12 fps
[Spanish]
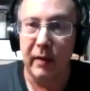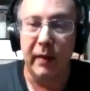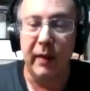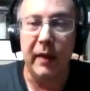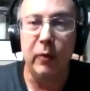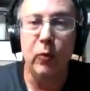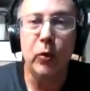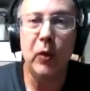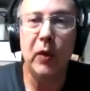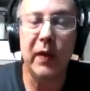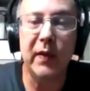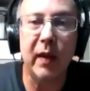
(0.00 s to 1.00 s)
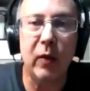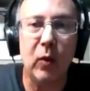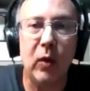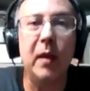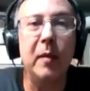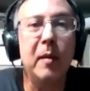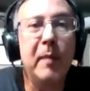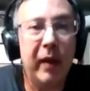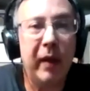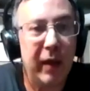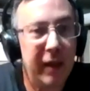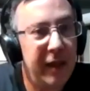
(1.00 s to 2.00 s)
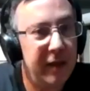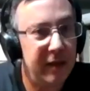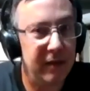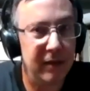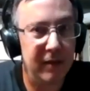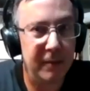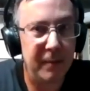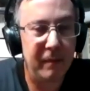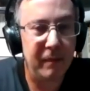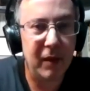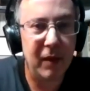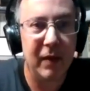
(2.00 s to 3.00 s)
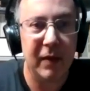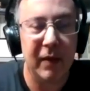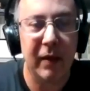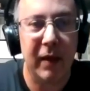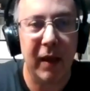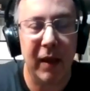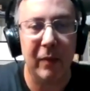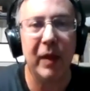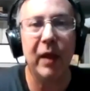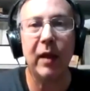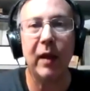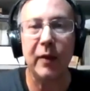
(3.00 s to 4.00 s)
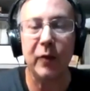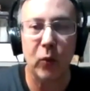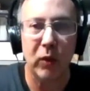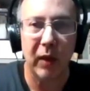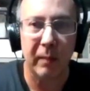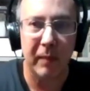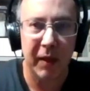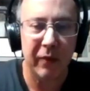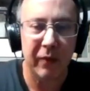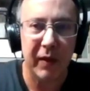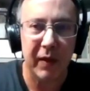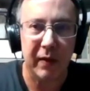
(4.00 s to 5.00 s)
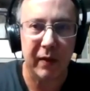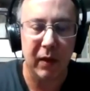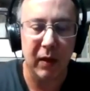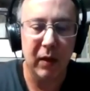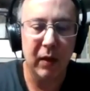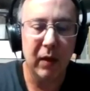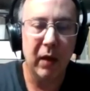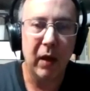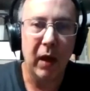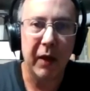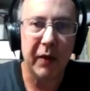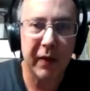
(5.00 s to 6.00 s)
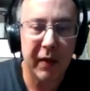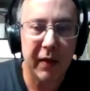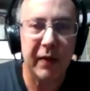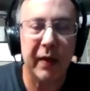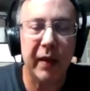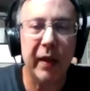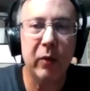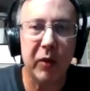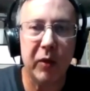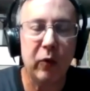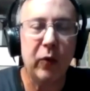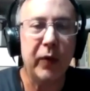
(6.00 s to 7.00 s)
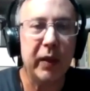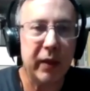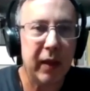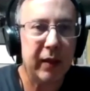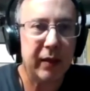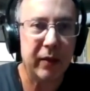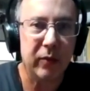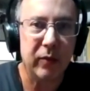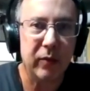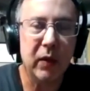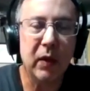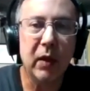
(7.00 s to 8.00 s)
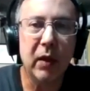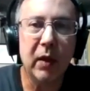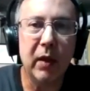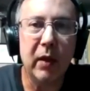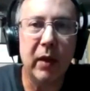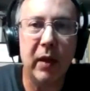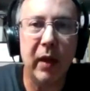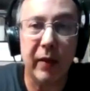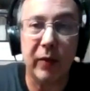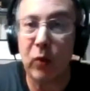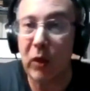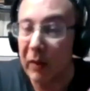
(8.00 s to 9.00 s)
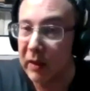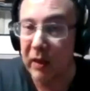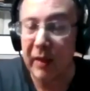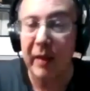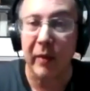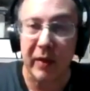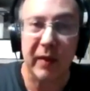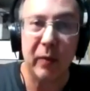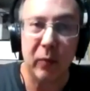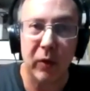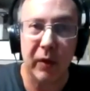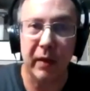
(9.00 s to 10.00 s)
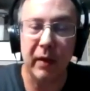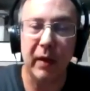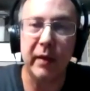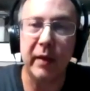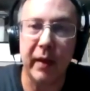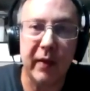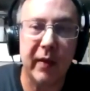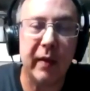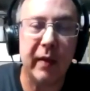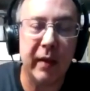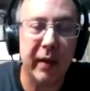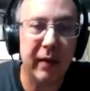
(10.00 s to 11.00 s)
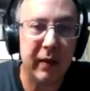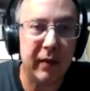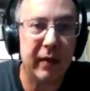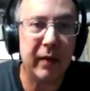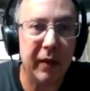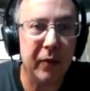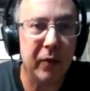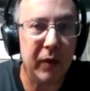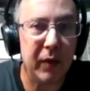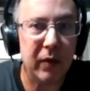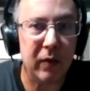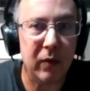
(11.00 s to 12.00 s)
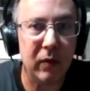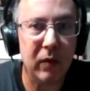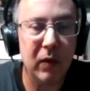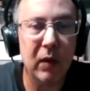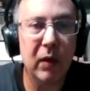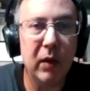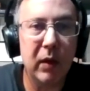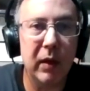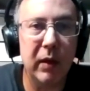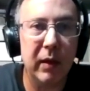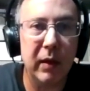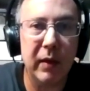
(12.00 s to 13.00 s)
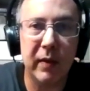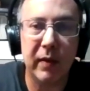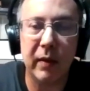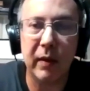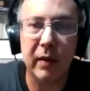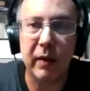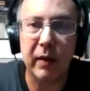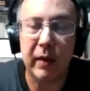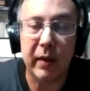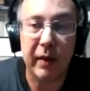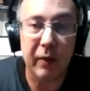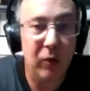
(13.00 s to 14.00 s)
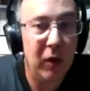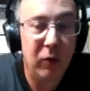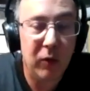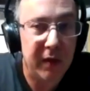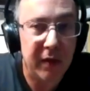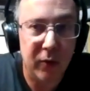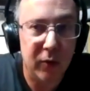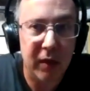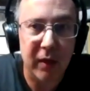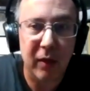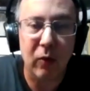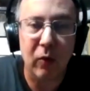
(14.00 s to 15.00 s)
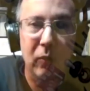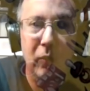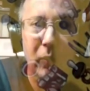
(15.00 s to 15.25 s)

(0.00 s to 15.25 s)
y justo es decirlo, cada vez más realista. Es decir, cada vez le resulta más difícil hacer ese giro hacia lo fantástico que resultaba tan evasivo en, décadas, anteriores. Eh, eh, y, creo que es lo que se nota en el horror